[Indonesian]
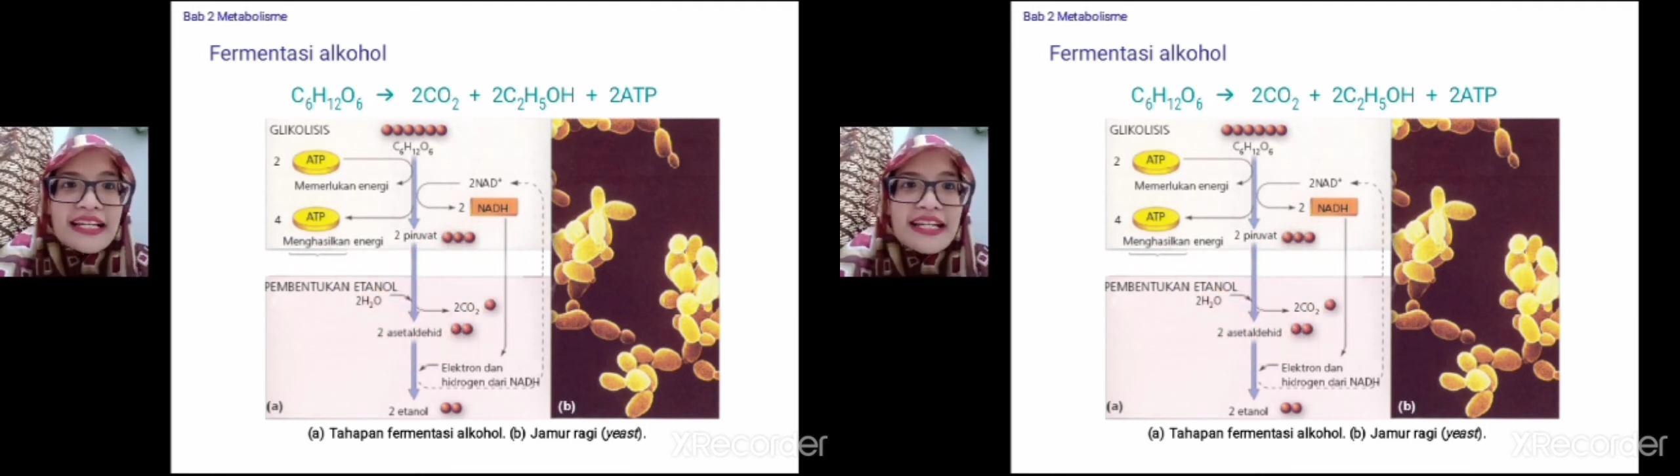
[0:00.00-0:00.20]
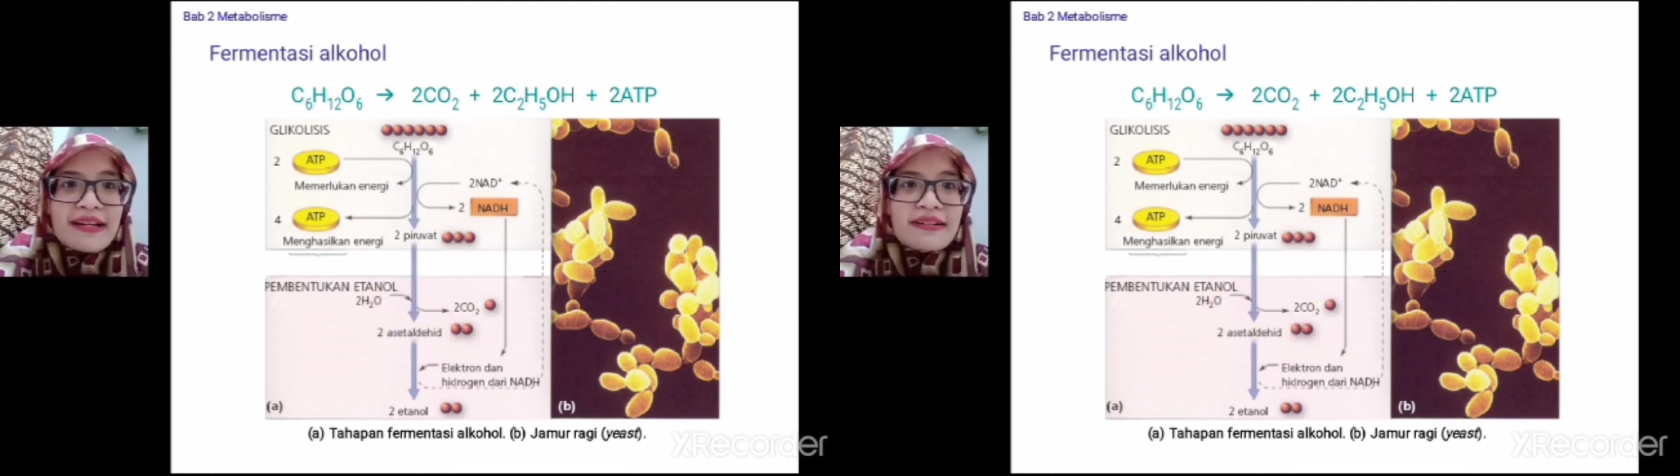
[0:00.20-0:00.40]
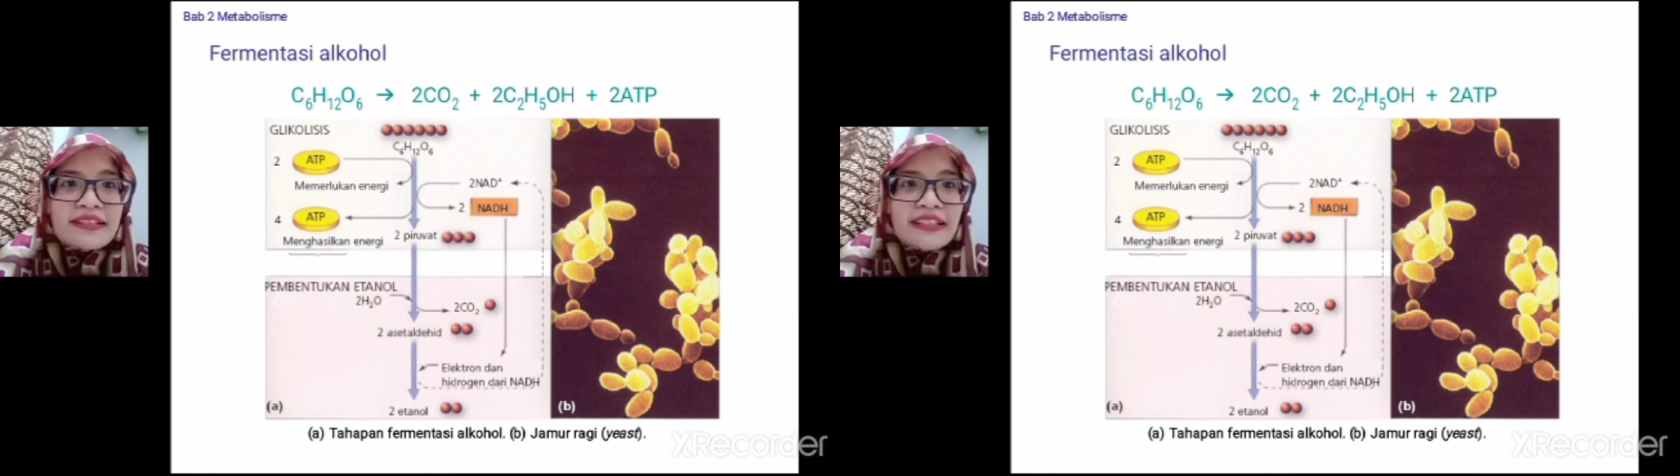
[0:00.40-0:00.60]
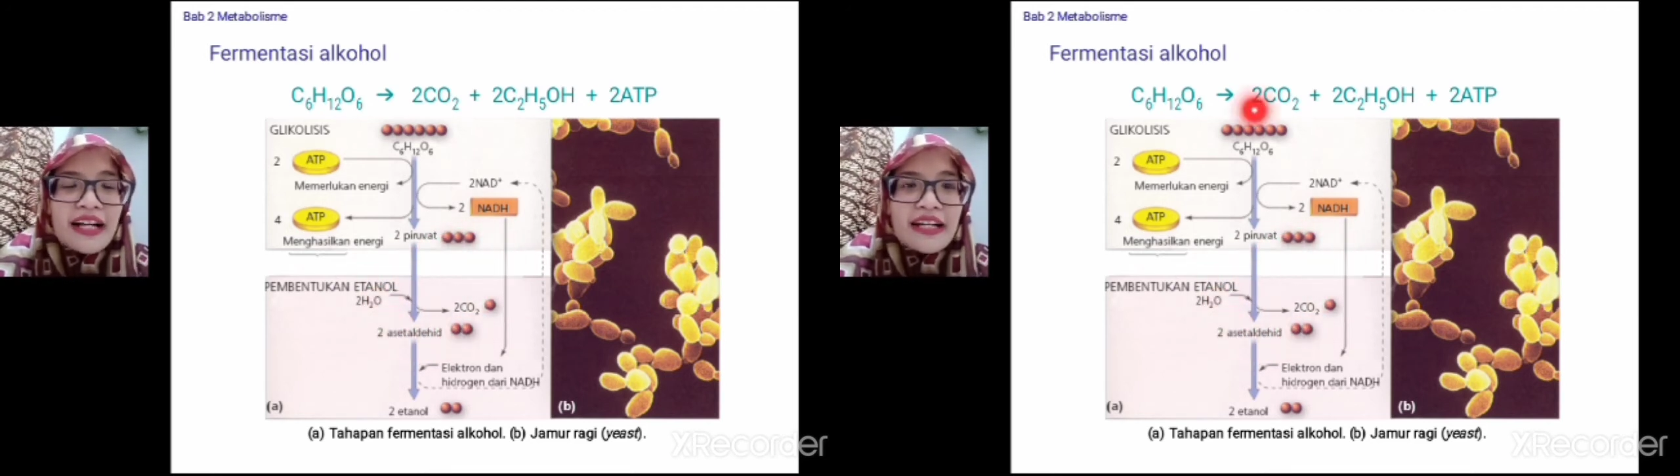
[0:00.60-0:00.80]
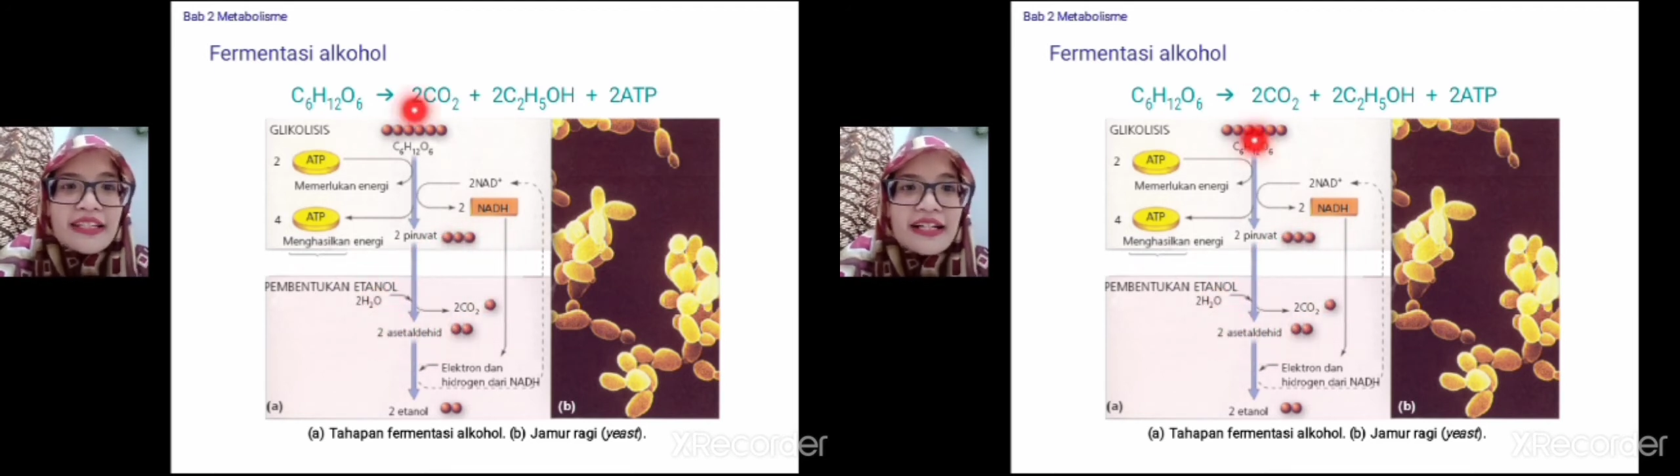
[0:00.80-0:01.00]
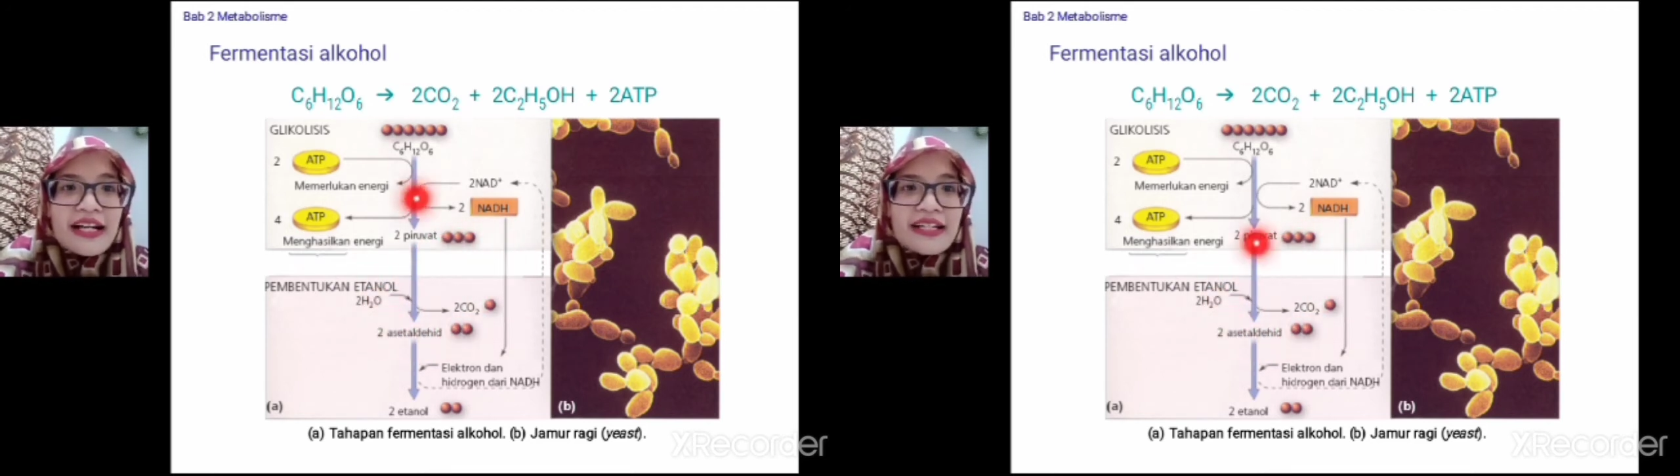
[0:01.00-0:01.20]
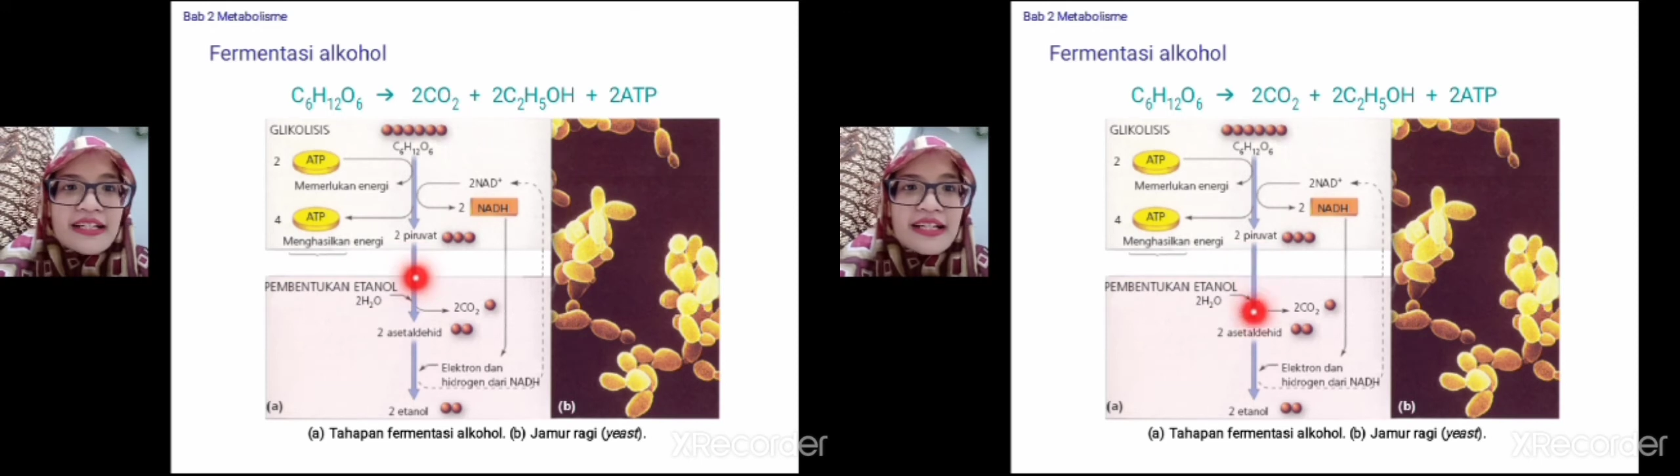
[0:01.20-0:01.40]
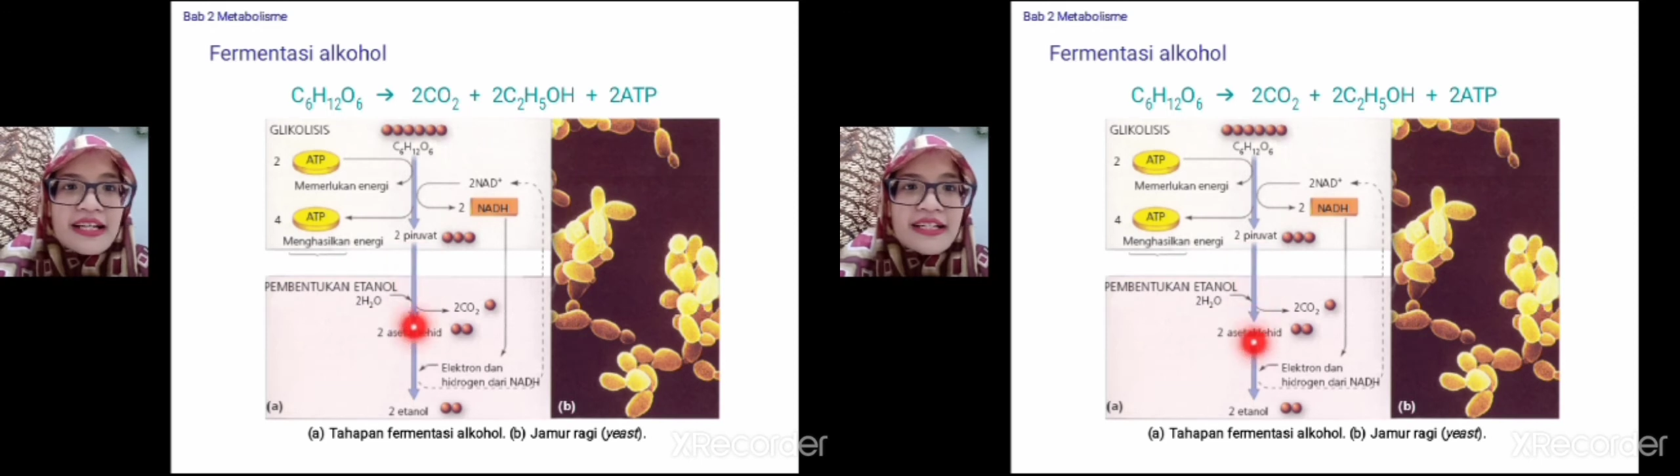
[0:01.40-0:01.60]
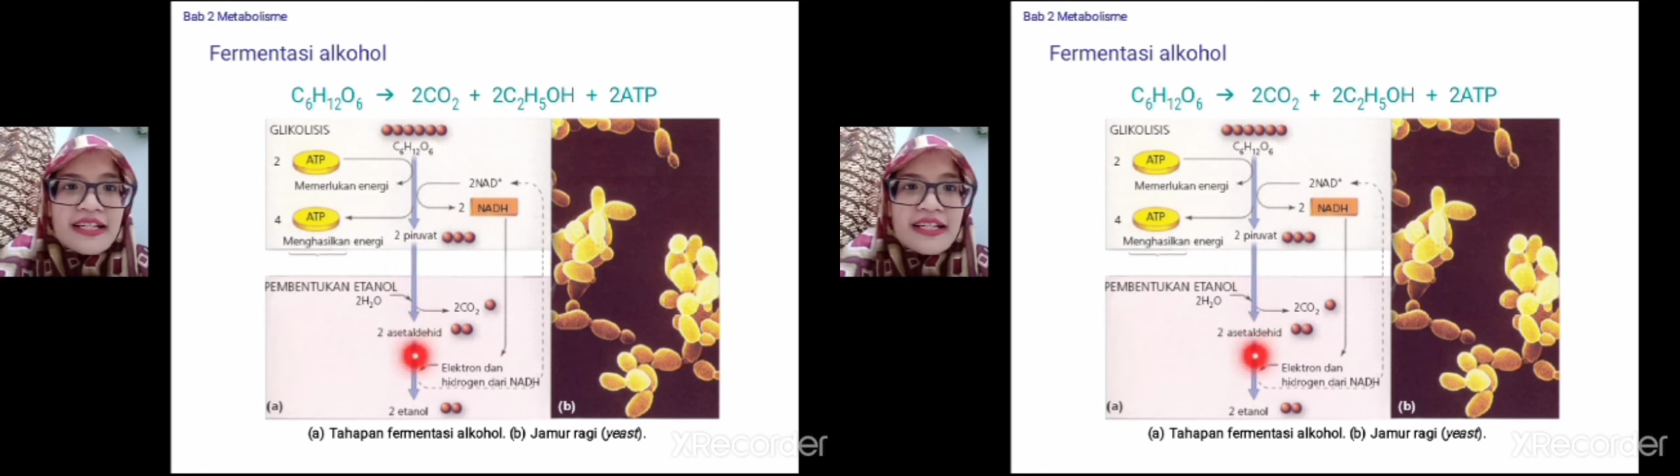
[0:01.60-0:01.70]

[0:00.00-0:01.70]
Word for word: dan terakhir adalah